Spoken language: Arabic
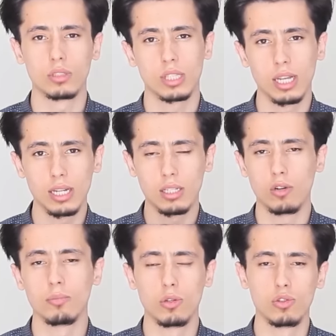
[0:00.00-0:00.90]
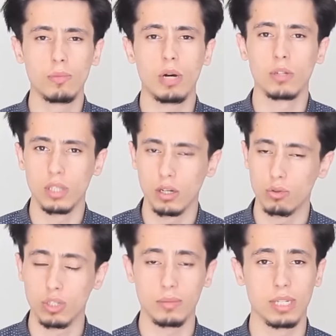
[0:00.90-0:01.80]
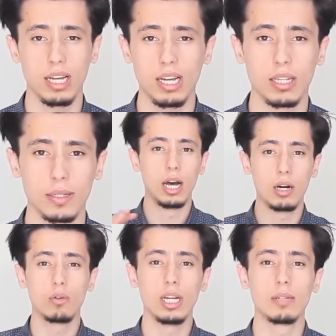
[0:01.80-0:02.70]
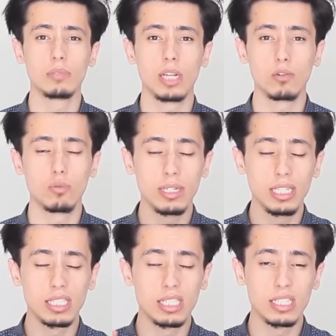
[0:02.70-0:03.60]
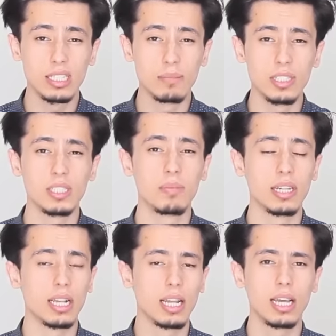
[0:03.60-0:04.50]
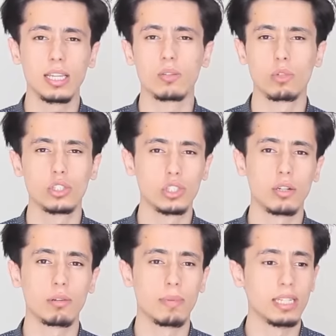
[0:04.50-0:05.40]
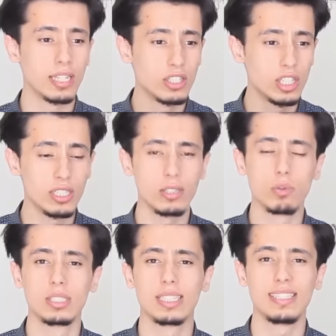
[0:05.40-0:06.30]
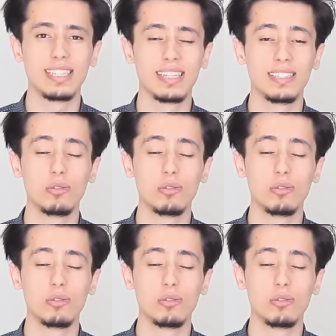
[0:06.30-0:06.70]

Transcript: صلاتهم للجمعة وتأخرهم كحالي هؤلاء امتلكوا ميزة التمييز بين الخير والشر بين الجيد والسيء